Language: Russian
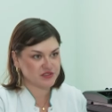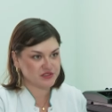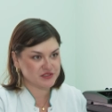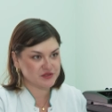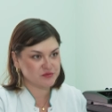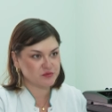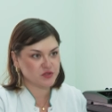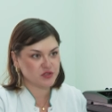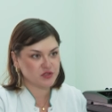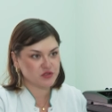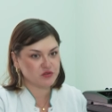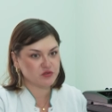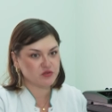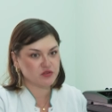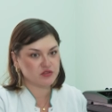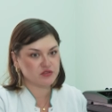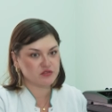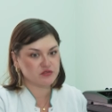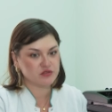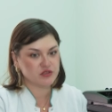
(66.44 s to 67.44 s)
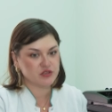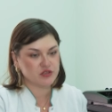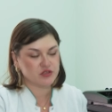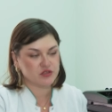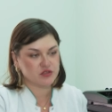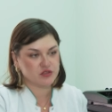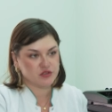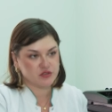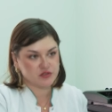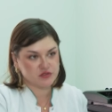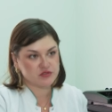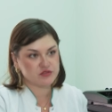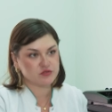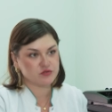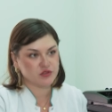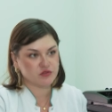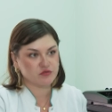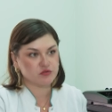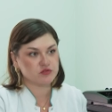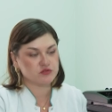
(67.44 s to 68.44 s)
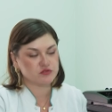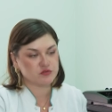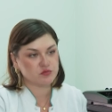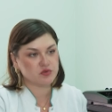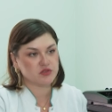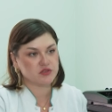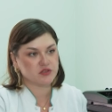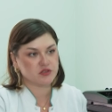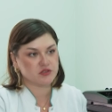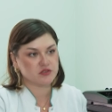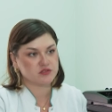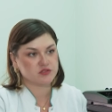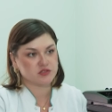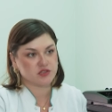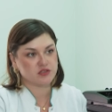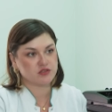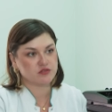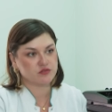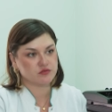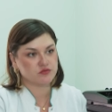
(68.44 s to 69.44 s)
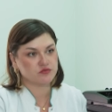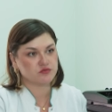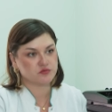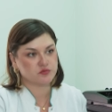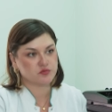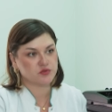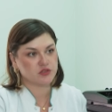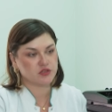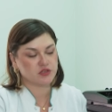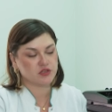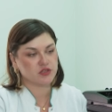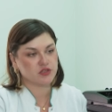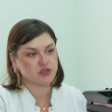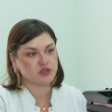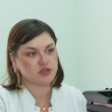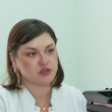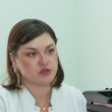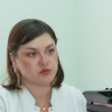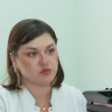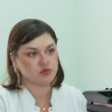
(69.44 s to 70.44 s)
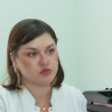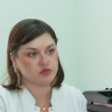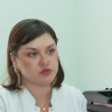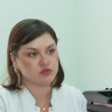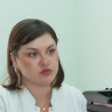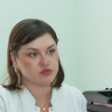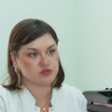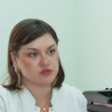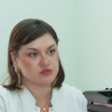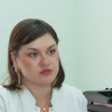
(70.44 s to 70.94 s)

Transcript: этот миллион и с удовольствием продолжаю в поликлинике работать.